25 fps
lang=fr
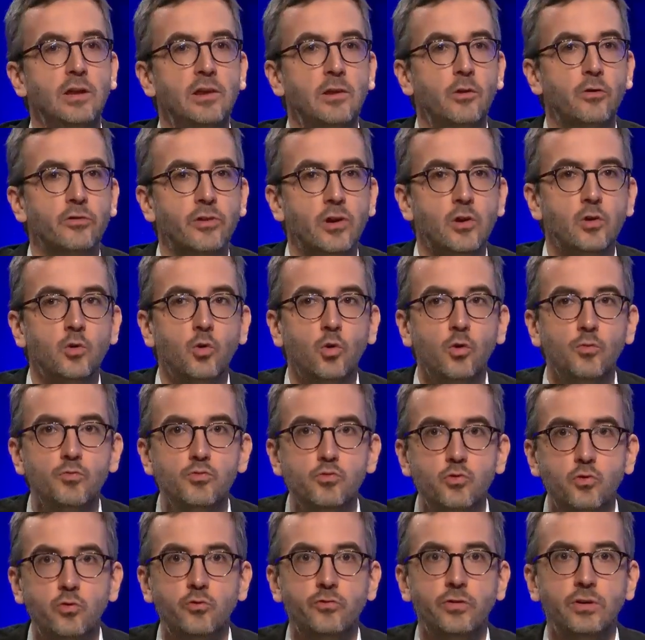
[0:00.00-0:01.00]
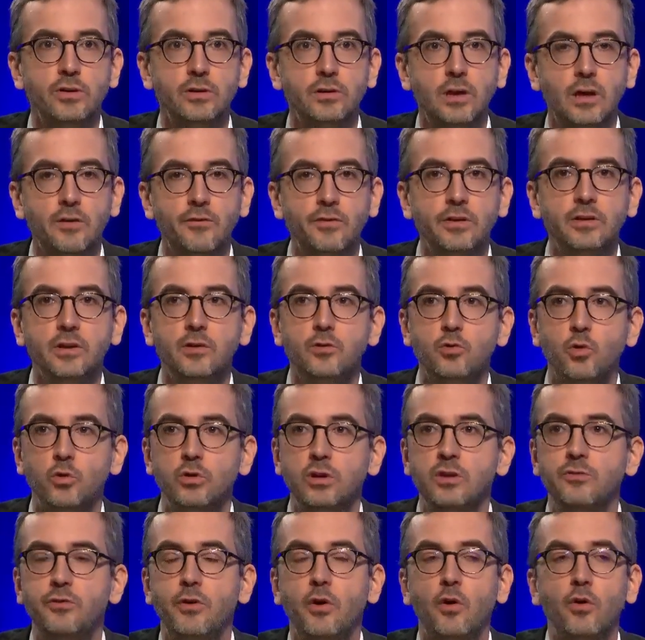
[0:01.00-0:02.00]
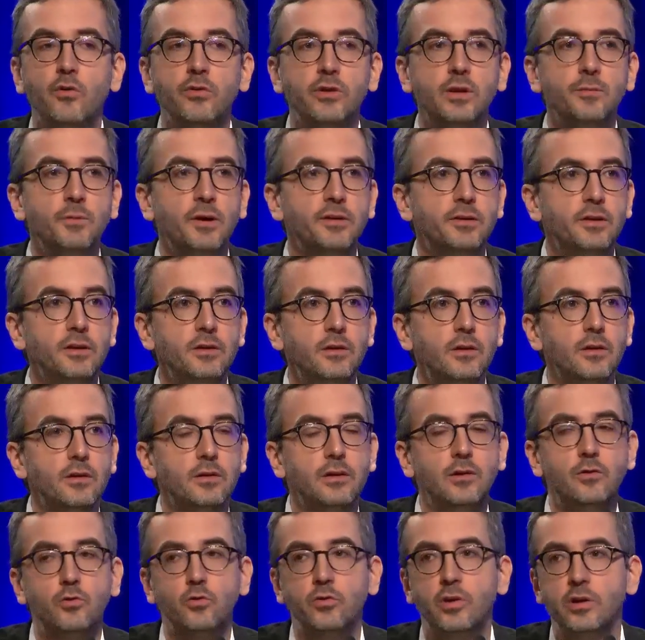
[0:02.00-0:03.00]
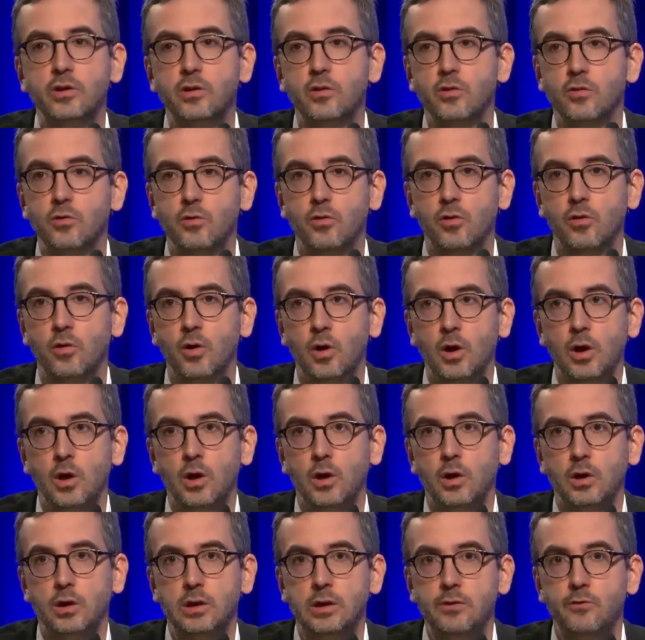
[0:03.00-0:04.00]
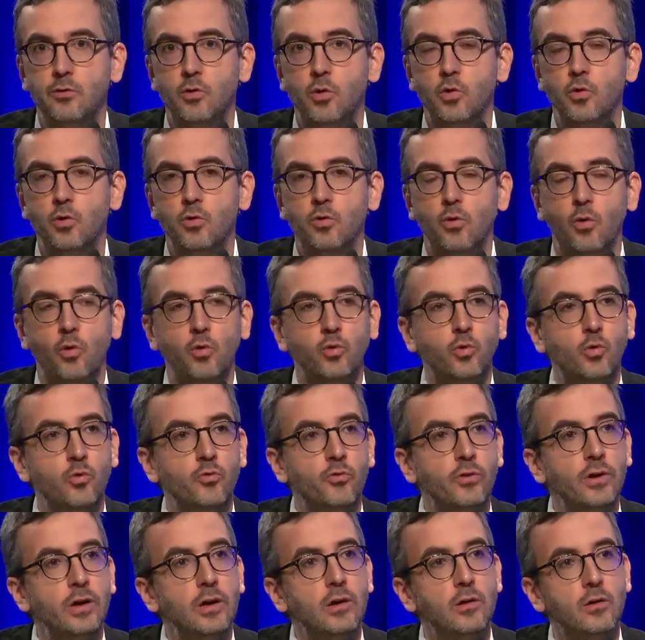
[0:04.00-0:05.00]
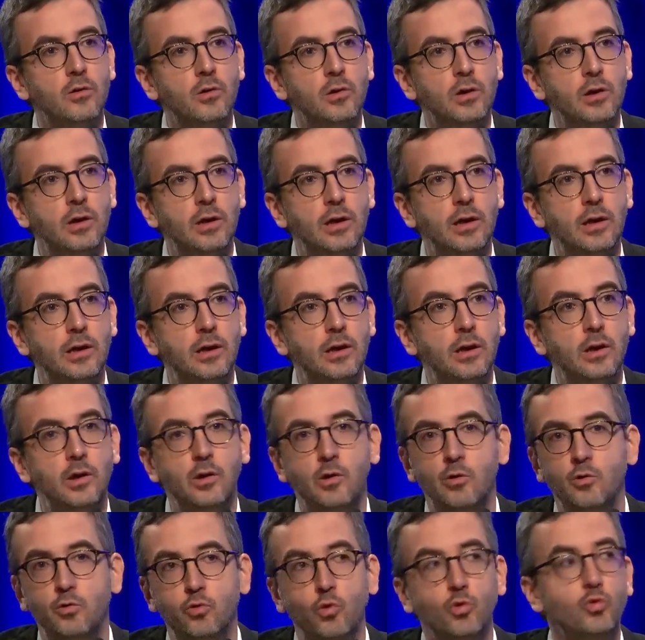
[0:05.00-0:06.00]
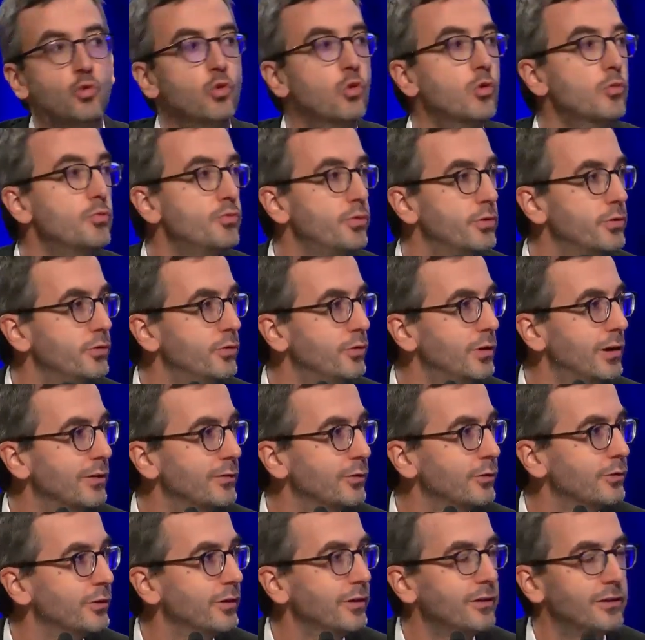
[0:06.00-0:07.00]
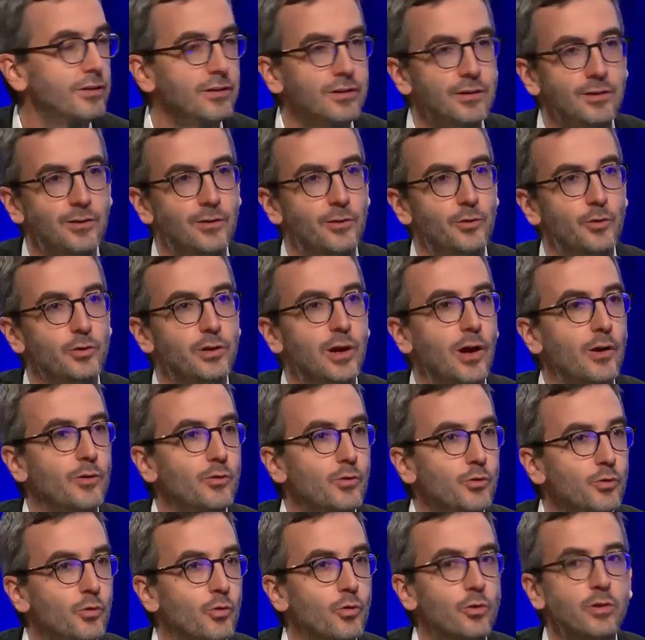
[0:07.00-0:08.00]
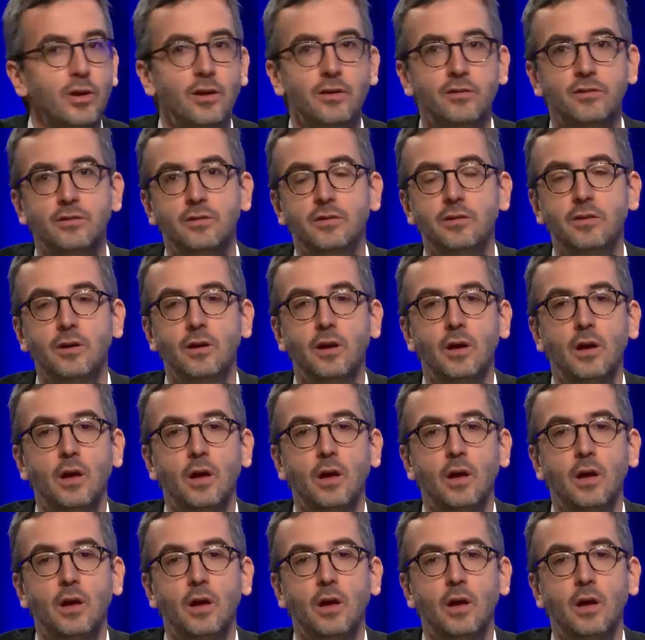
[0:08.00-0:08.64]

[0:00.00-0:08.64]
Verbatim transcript: dans un groupe où on va travailler sur différentes thématiques, qui sont d'ailleurs euh, qui vont retrouver euh, les, autres groupes de la société euh, de cardio, dont le GACI,